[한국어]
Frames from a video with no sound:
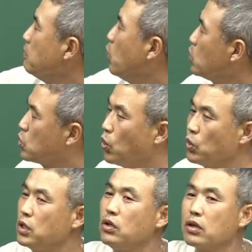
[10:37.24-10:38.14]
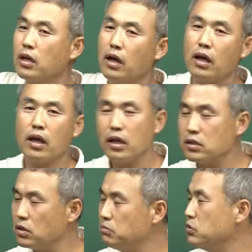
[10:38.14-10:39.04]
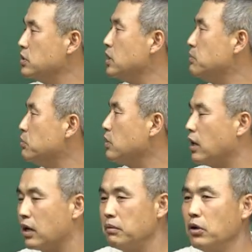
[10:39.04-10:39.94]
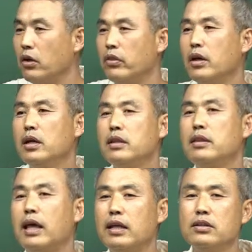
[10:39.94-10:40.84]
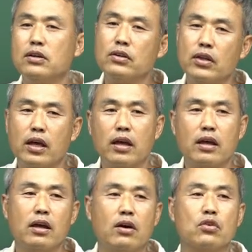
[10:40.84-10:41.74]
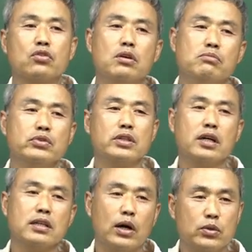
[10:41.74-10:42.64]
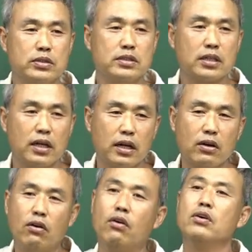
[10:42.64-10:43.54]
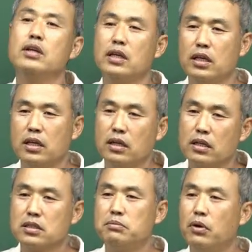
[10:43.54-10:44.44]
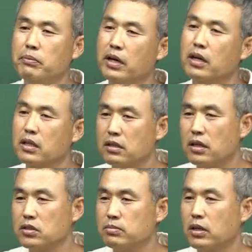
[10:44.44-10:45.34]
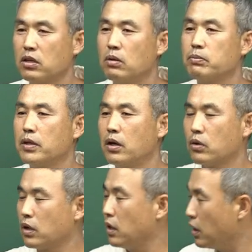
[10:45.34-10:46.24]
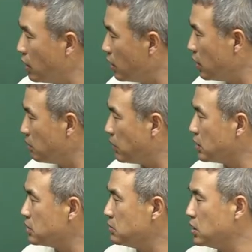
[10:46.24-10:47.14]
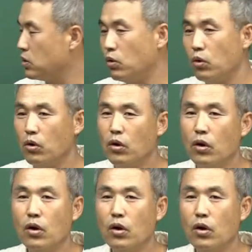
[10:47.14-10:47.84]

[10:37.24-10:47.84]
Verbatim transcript: 보통 이렇게 해서 문제를 풀어나가면 내년에 어떤 문제가 나오든지 간에 거의 그 범위 안에 들어갈 수밖에 없다 이렇게 말씀드리고